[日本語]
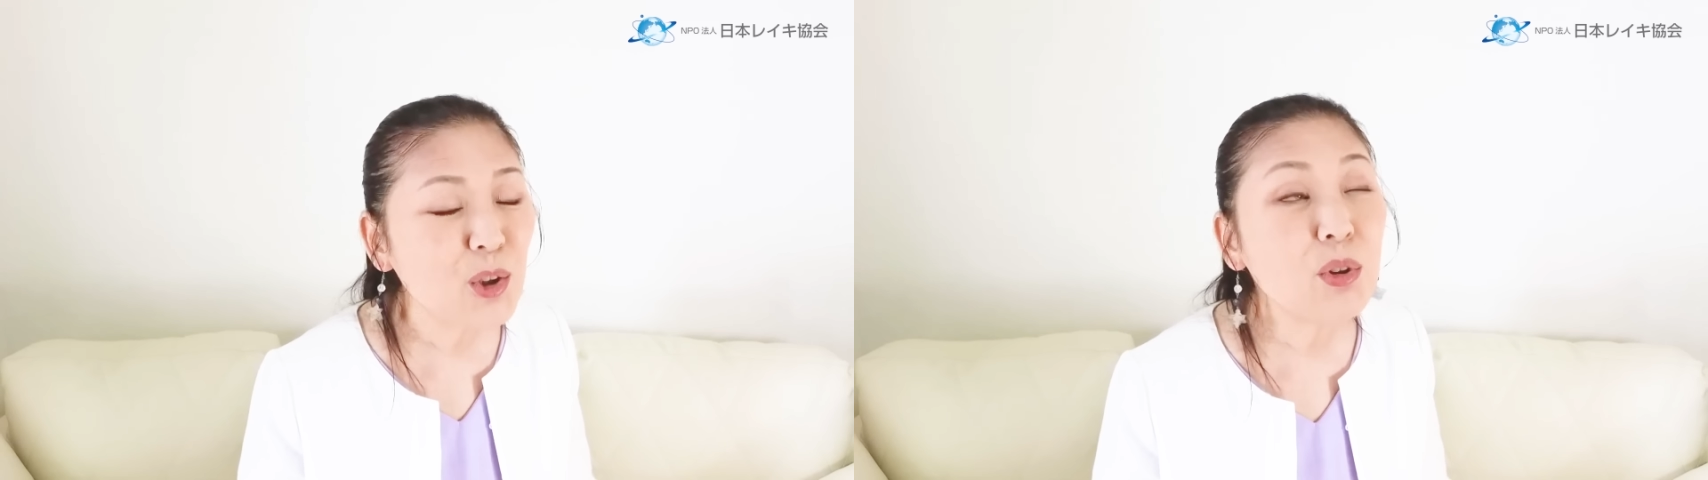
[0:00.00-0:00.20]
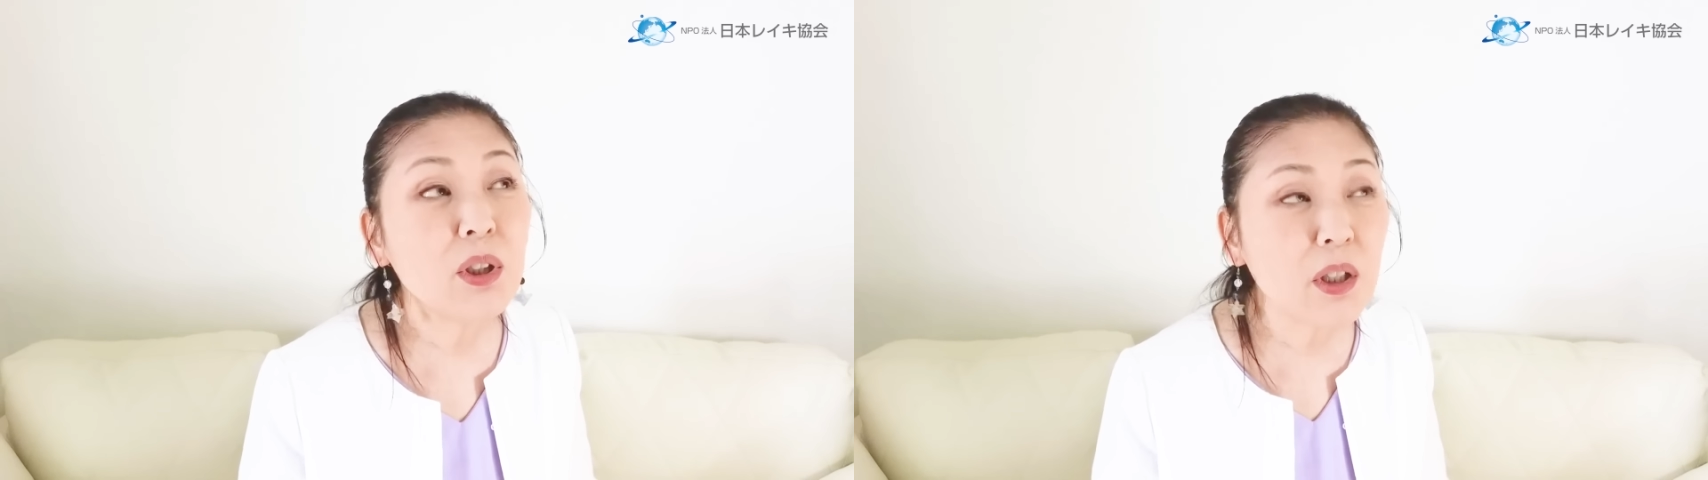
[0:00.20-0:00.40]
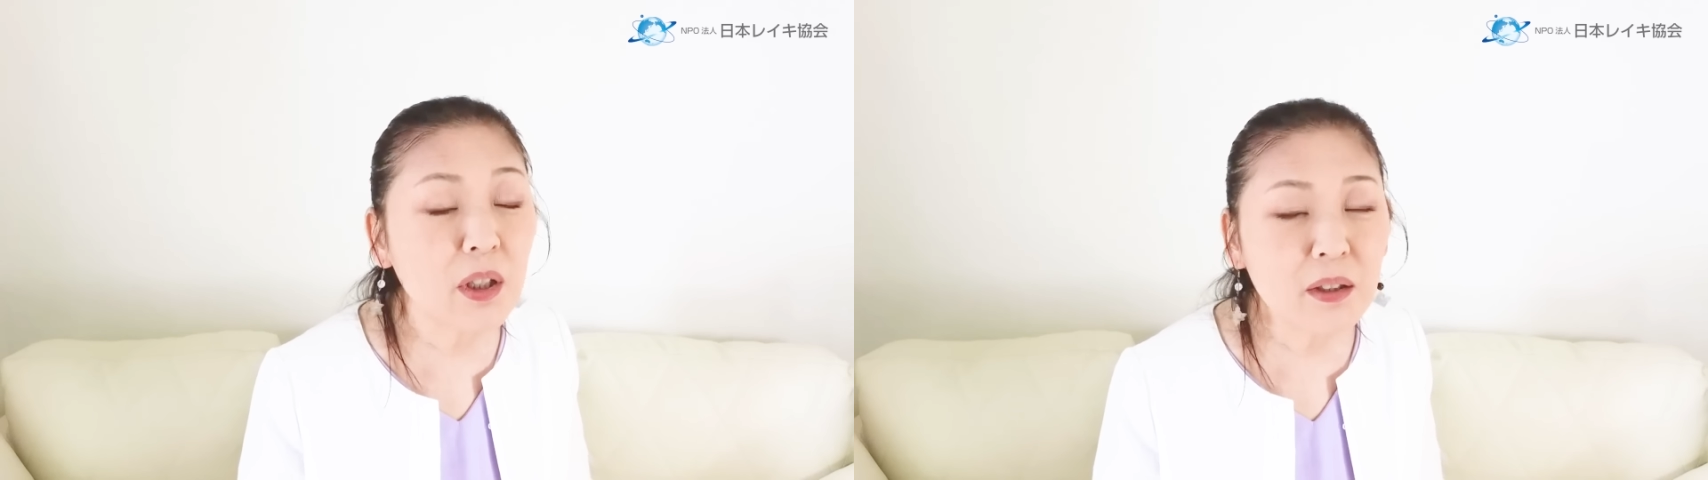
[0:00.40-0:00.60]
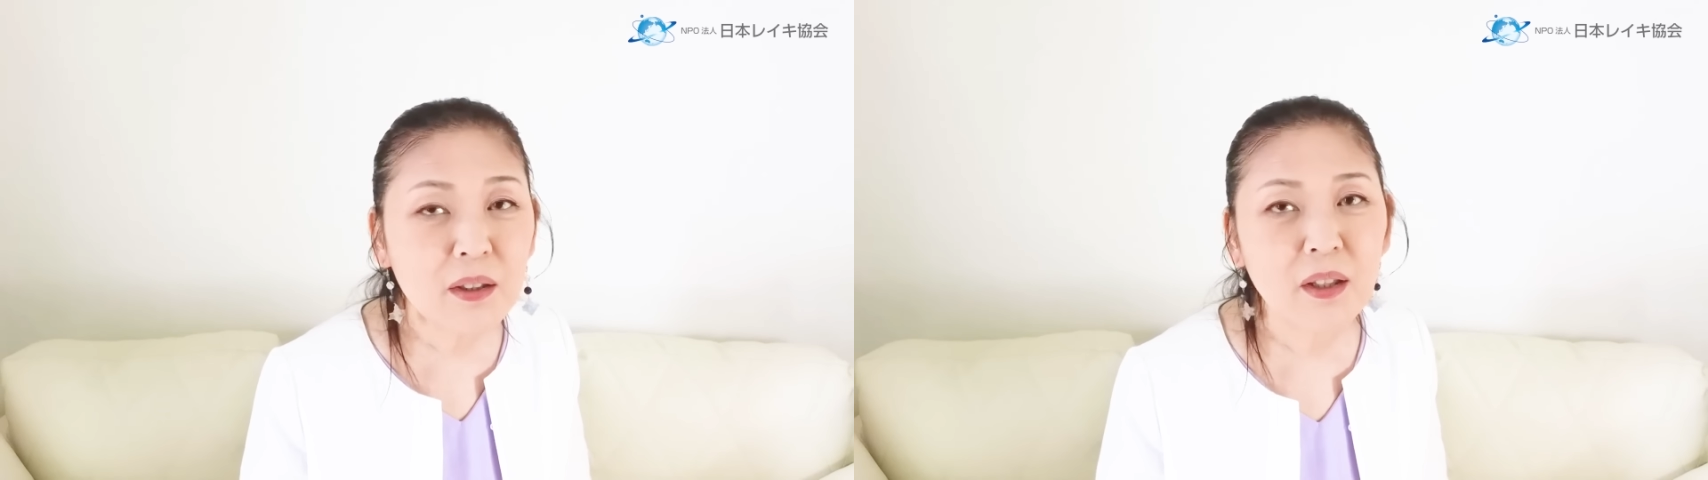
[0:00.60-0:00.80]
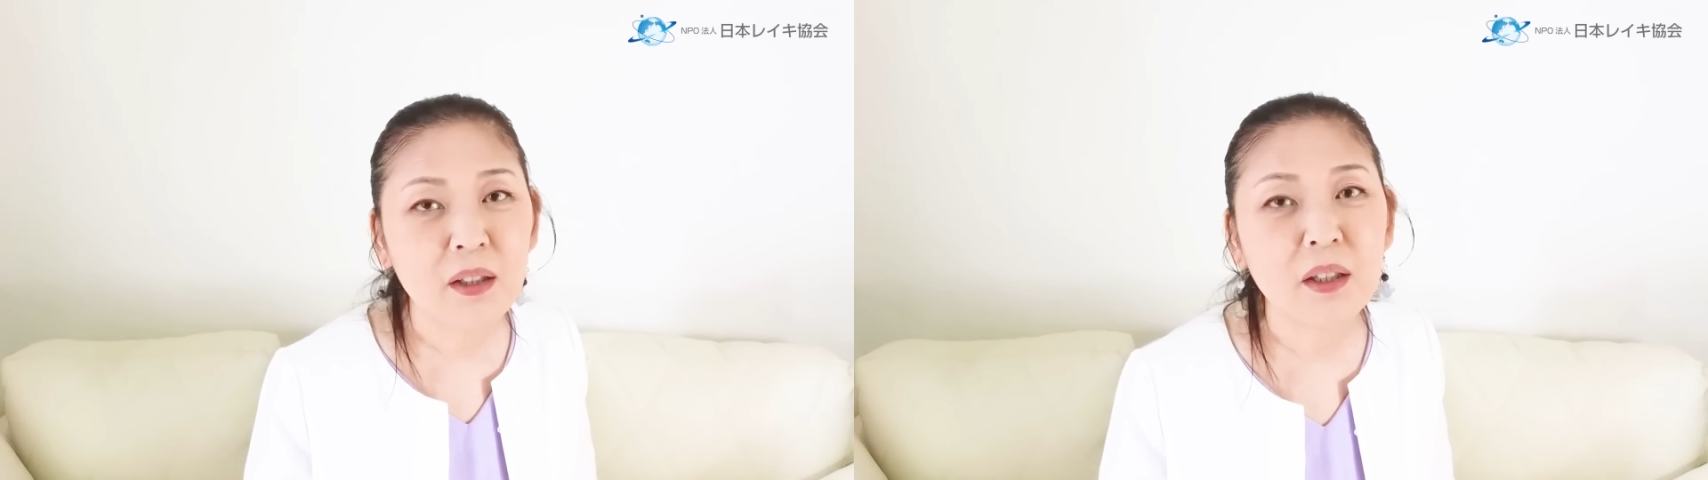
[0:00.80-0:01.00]
そしてね、
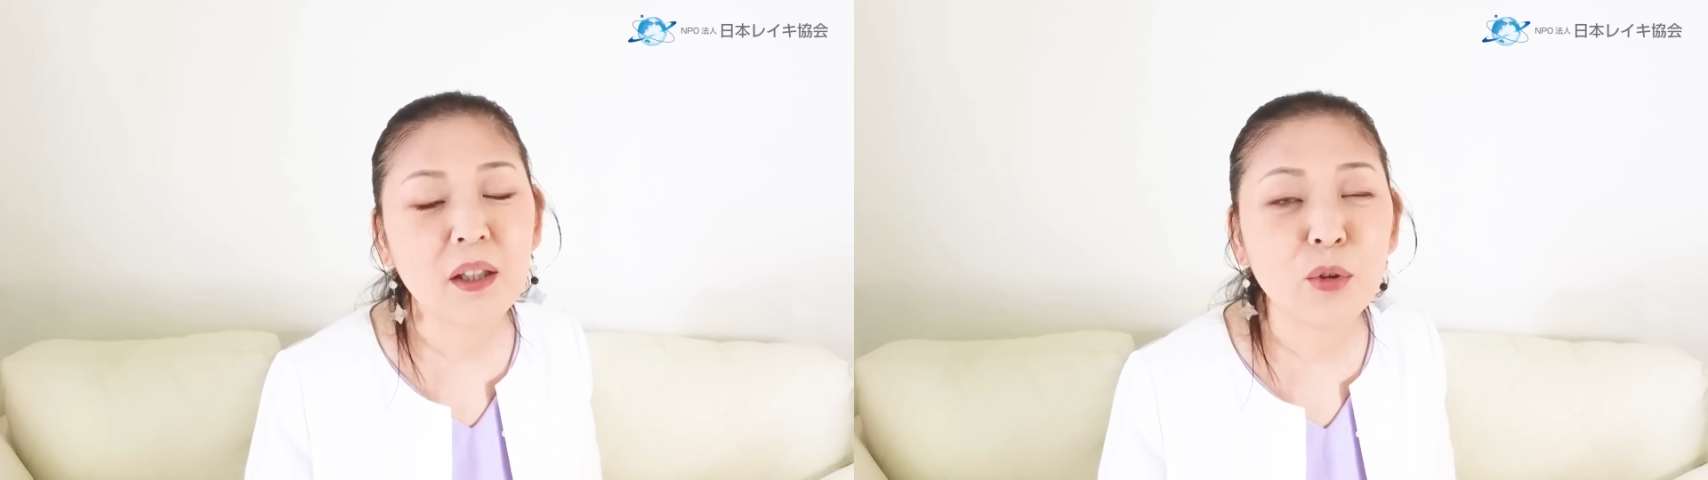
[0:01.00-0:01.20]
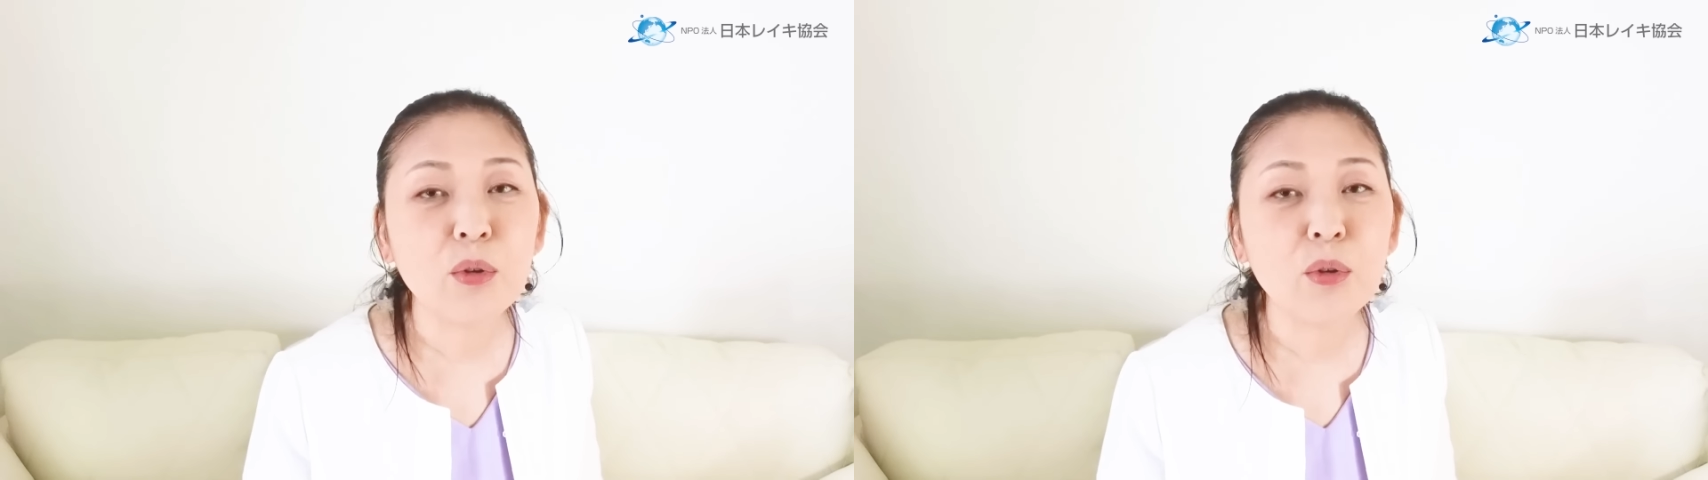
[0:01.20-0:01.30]
あなた